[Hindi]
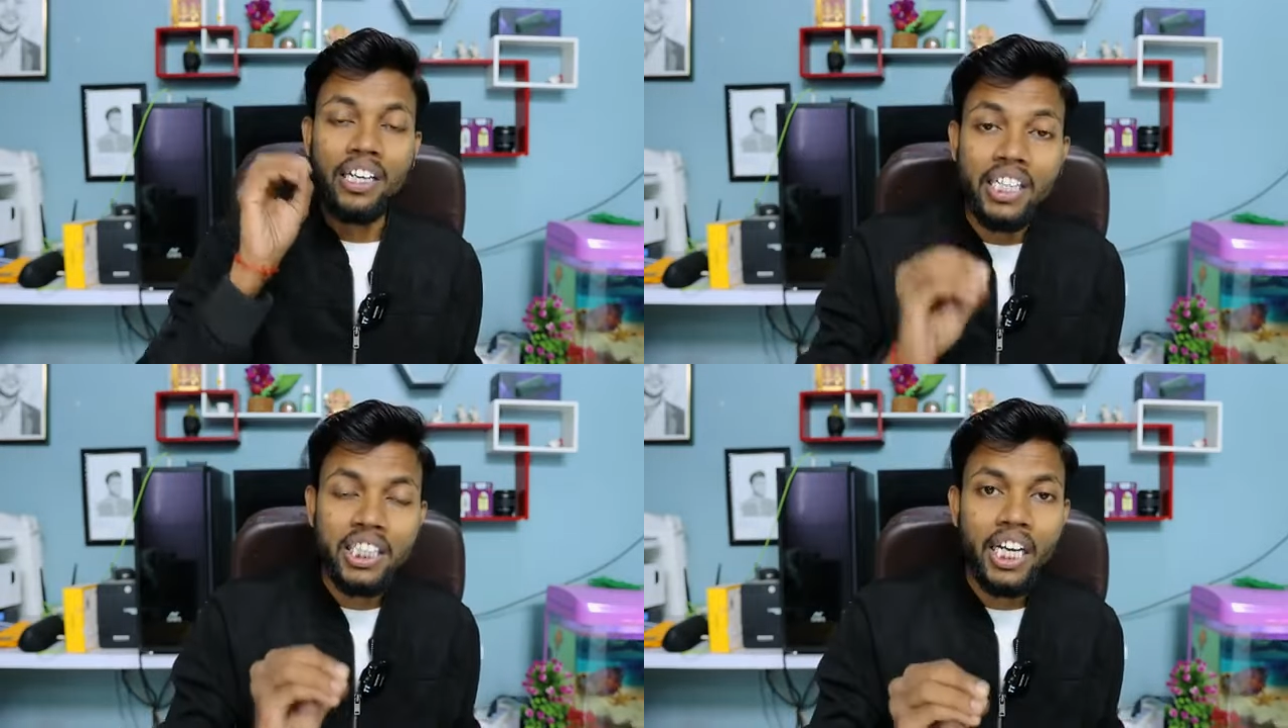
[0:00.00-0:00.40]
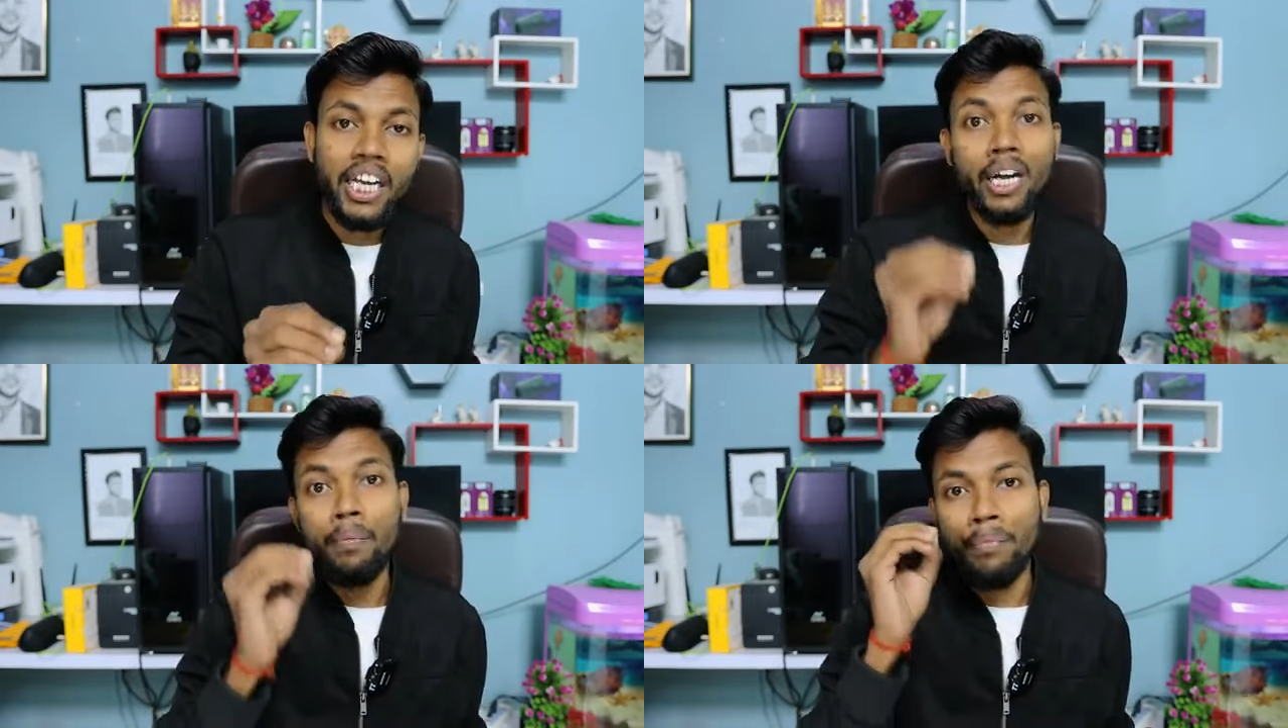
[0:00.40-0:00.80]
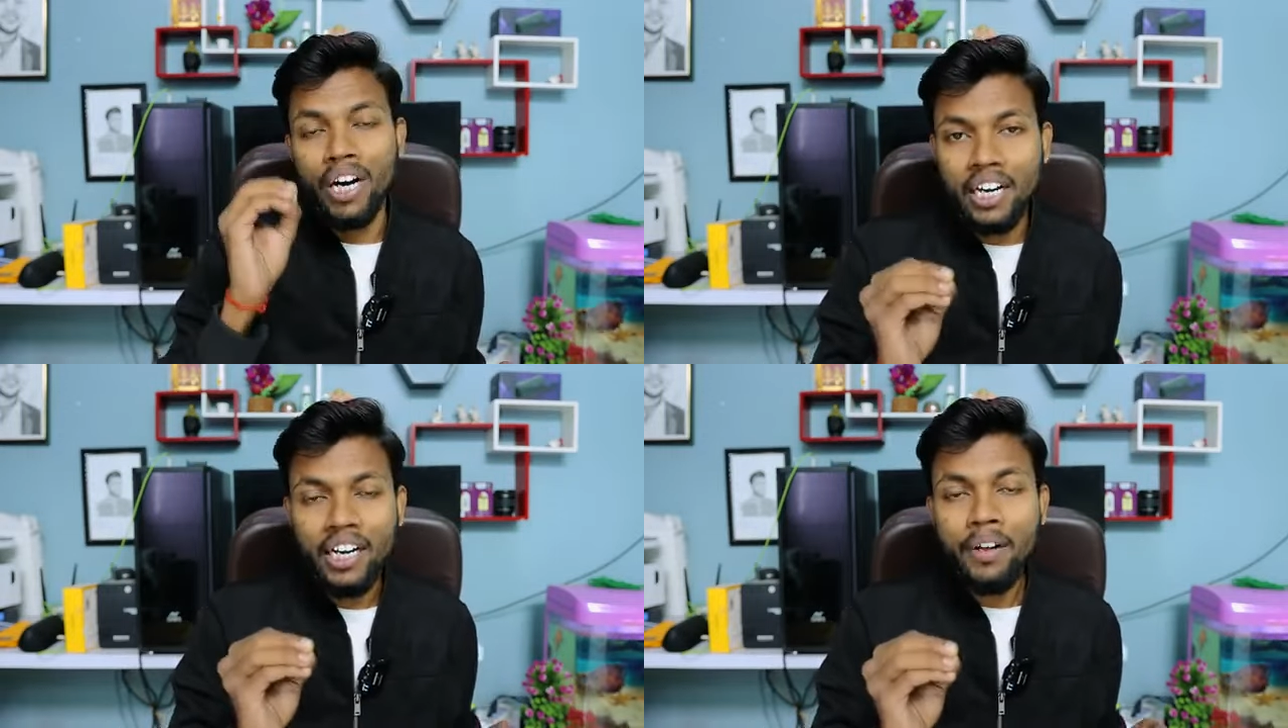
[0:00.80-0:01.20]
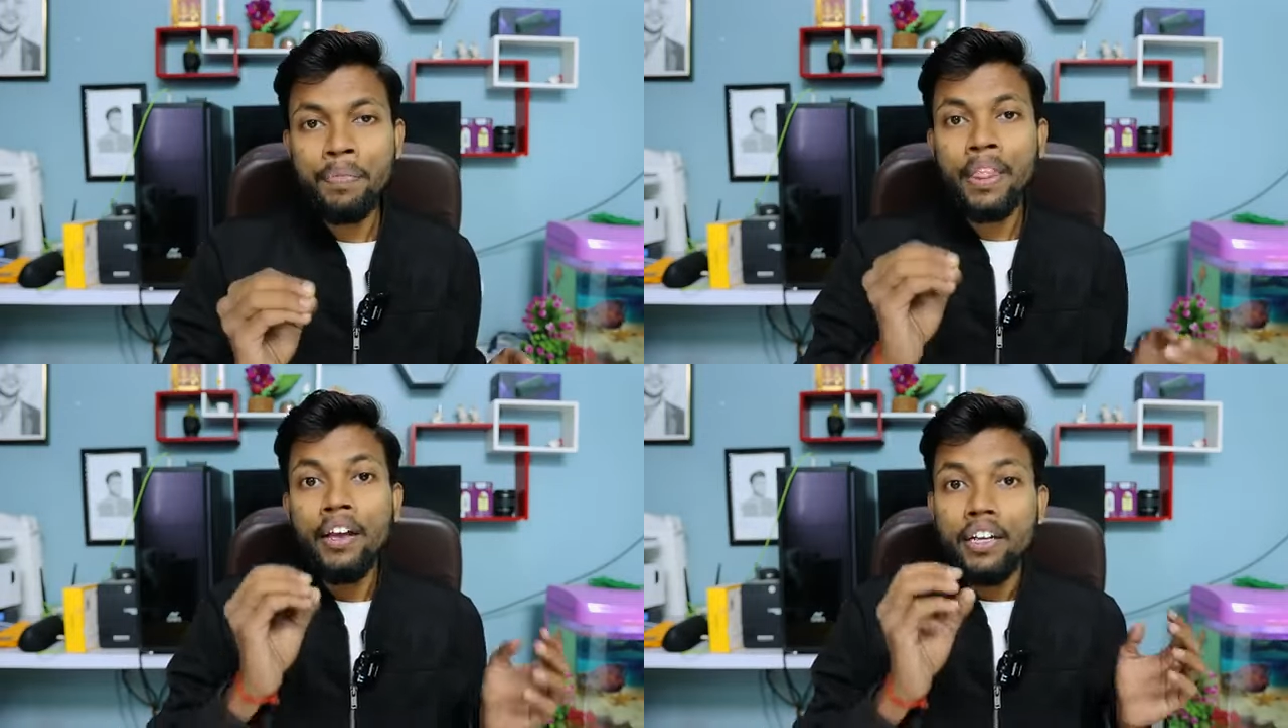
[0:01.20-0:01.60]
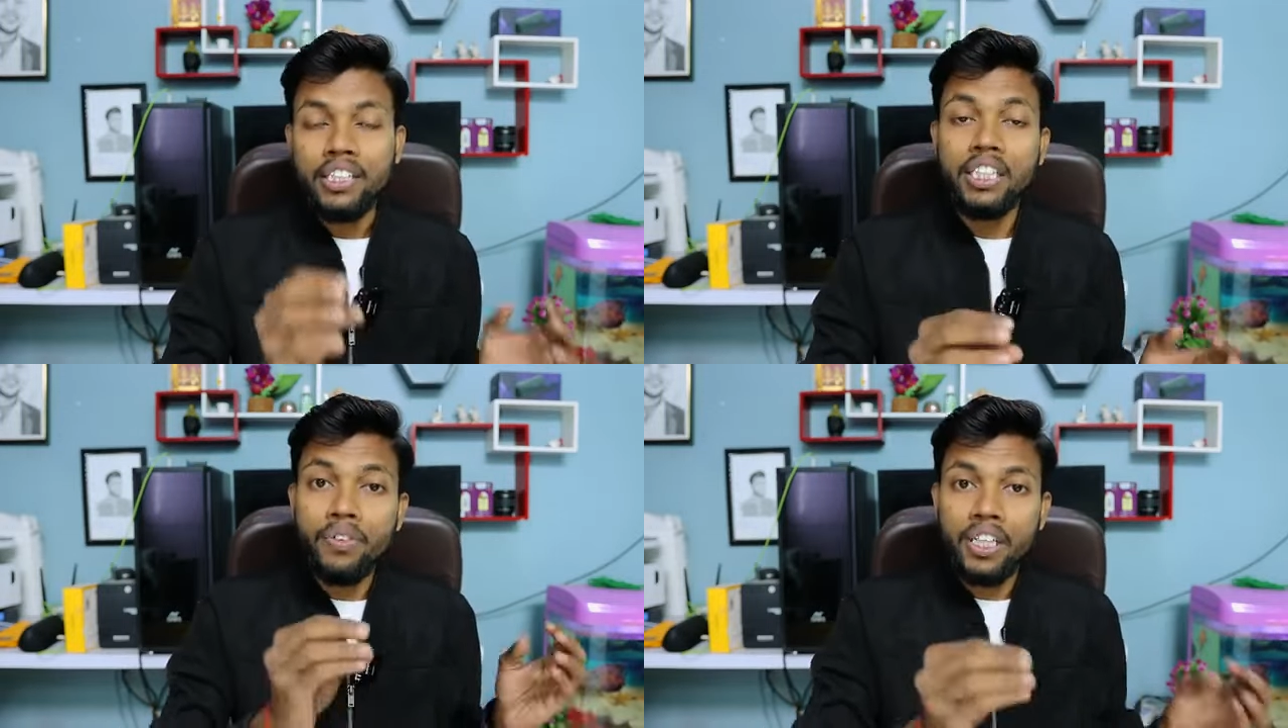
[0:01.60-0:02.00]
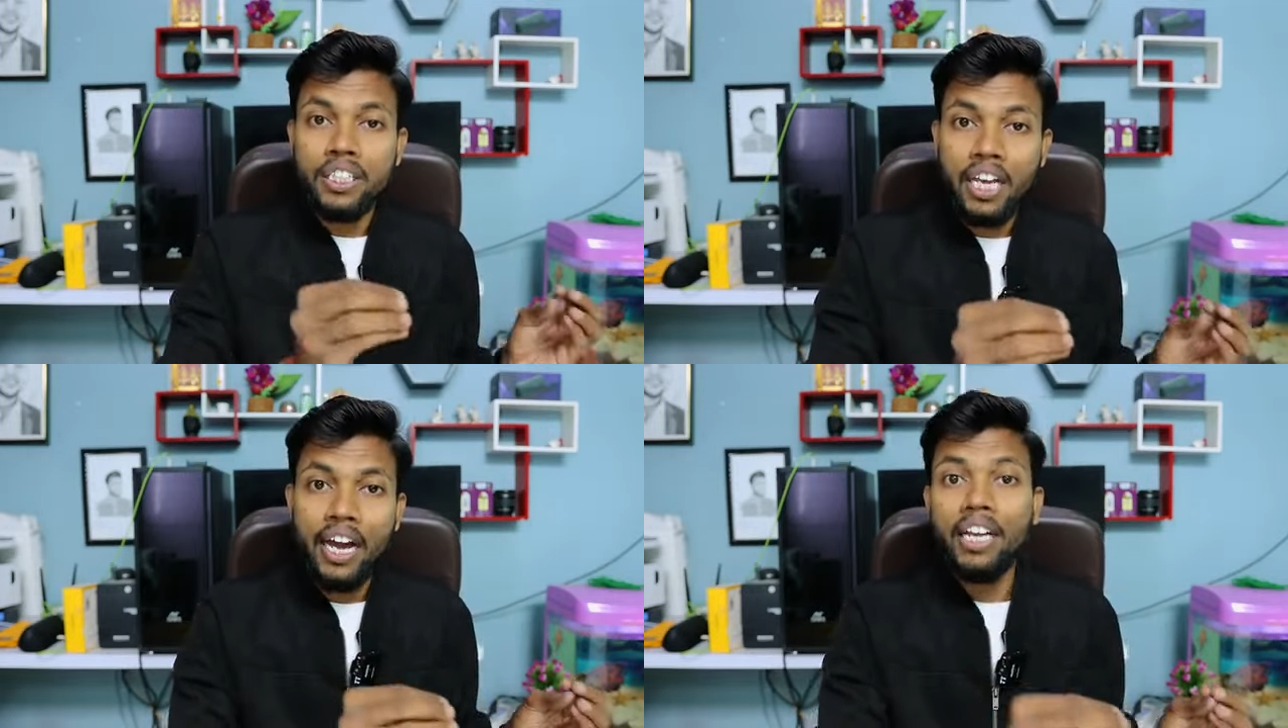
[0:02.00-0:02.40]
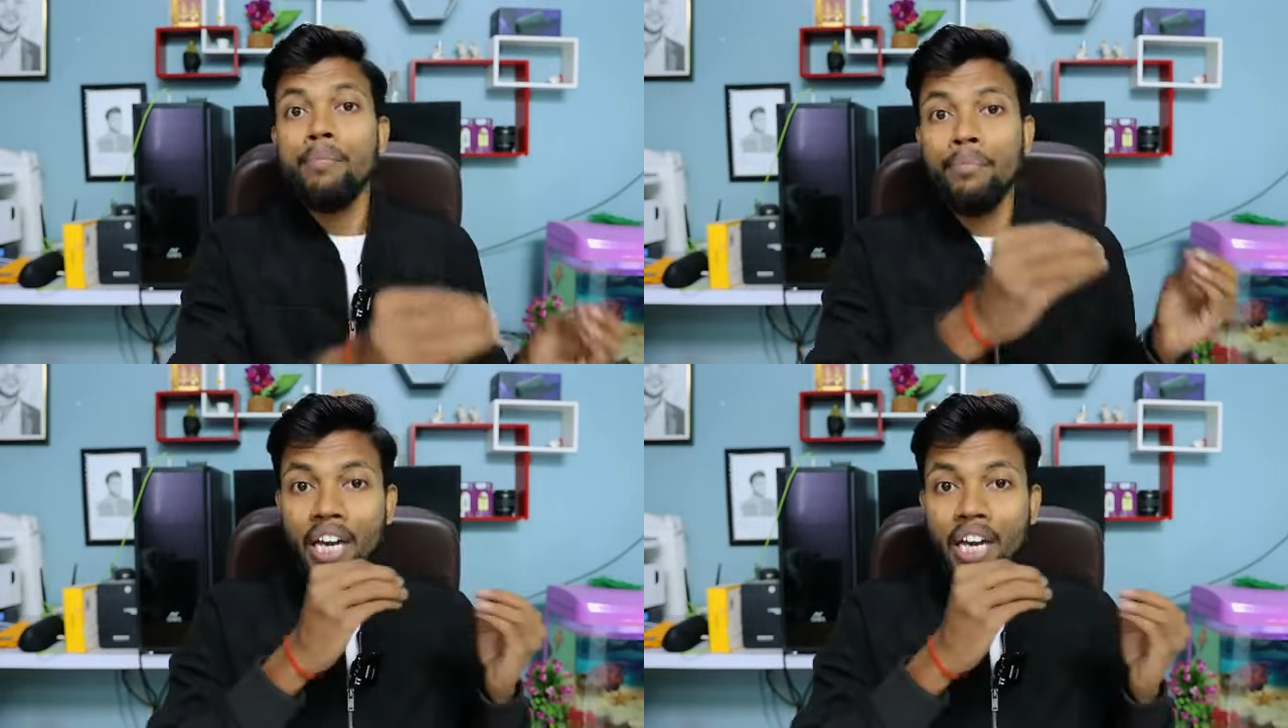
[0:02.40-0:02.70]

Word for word: ग्लिच है एक बग है जिस वजह से क्या है कि